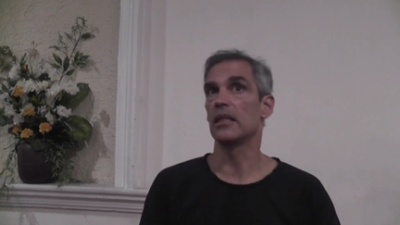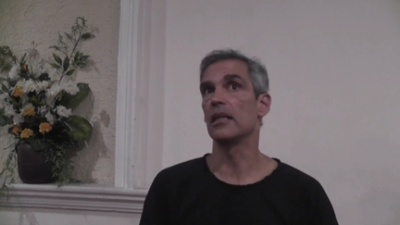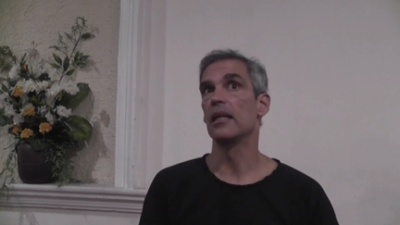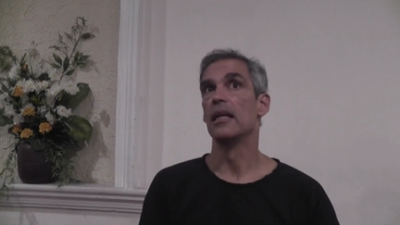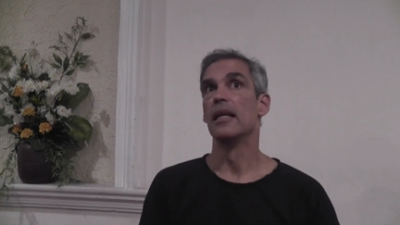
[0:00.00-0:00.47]

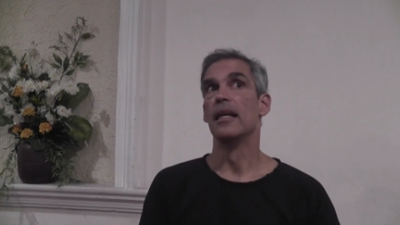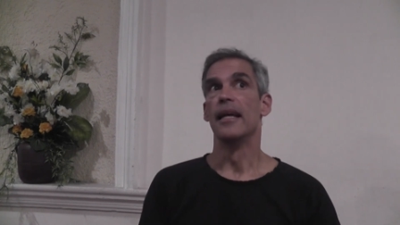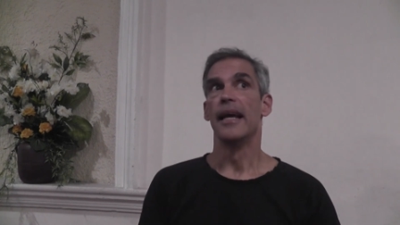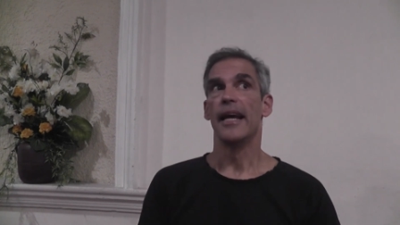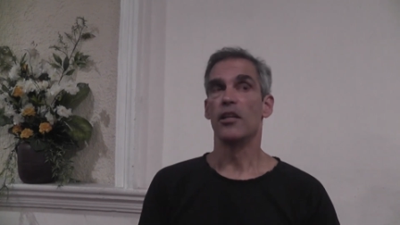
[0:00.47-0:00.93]
Y
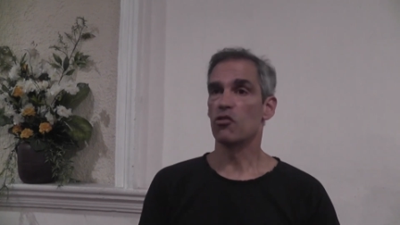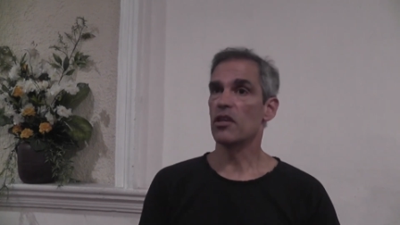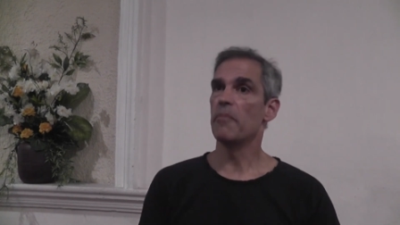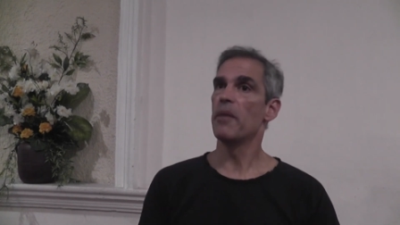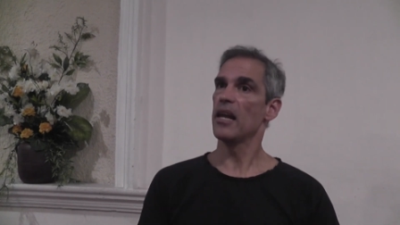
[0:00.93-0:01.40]

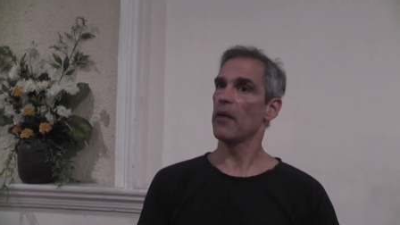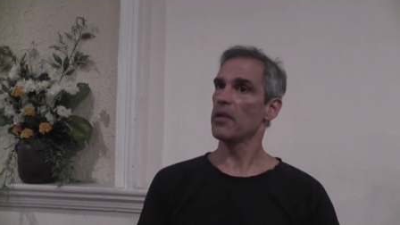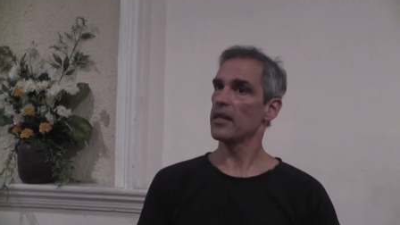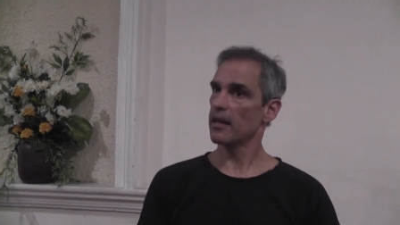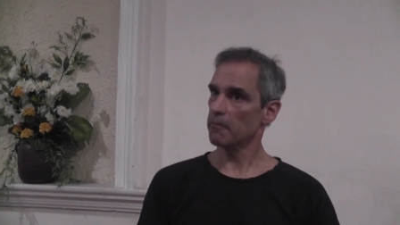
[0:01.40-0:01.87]
entonces ves la
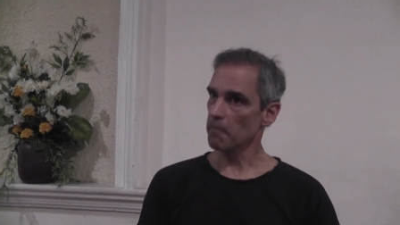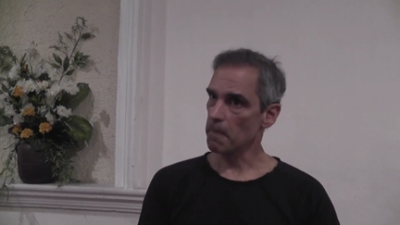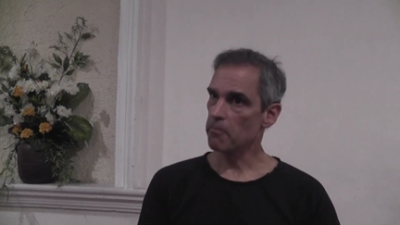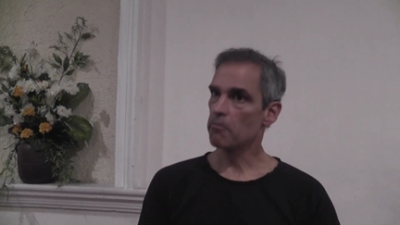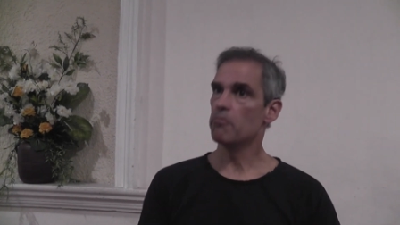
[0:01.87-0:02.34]
vida,
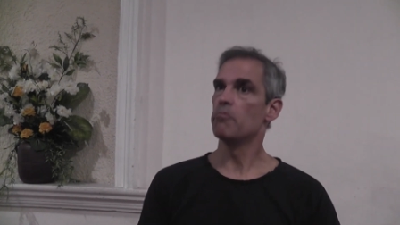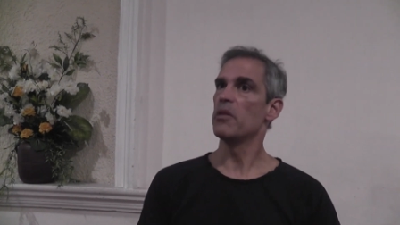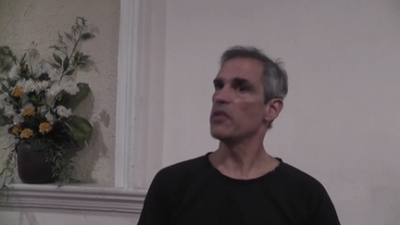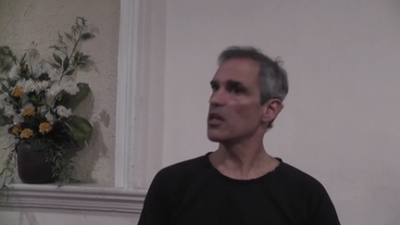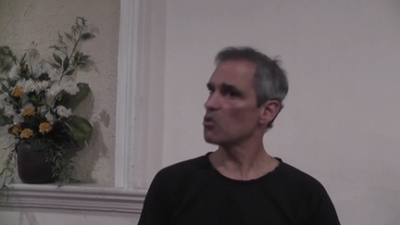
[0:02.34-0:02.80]

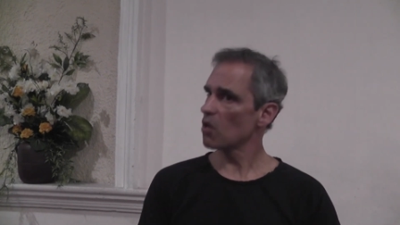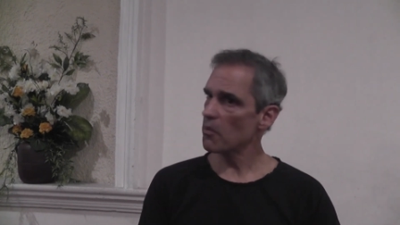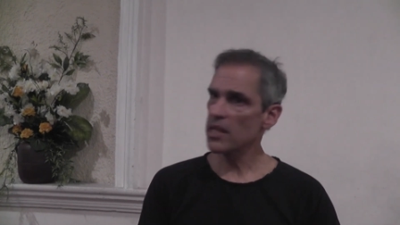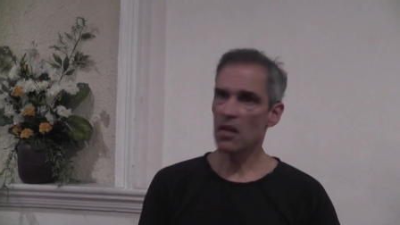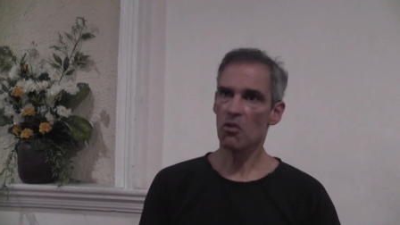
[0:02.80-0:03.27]
viviendo
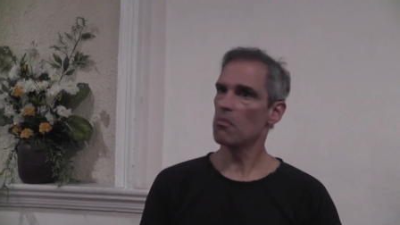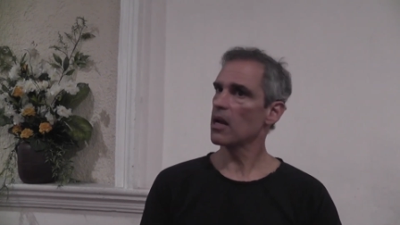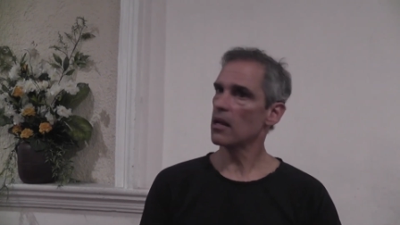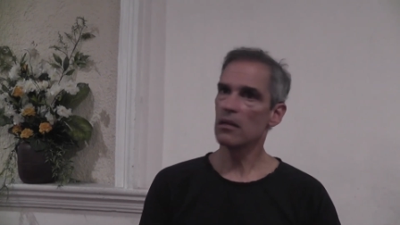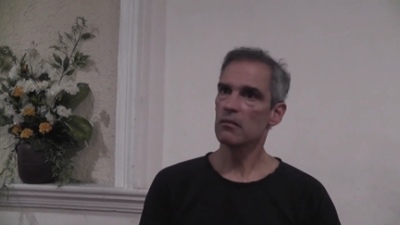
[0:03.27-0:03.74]
la vida
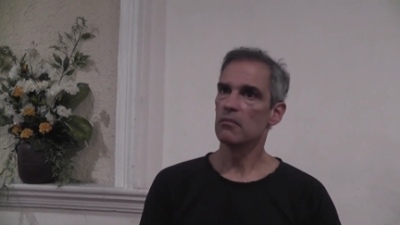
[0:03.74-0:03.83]
normal